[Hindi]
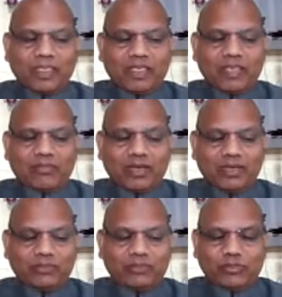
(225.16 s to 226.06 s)

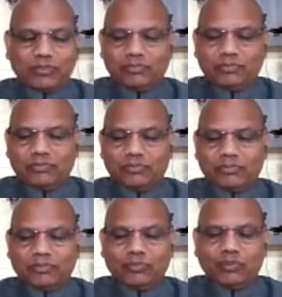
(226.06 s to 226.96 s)
केवल जो
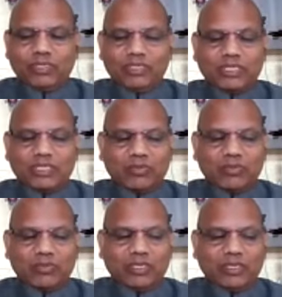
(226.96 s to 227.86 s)
बोधि सत्व
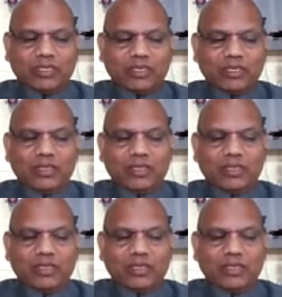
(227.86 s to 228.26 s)
होते हैं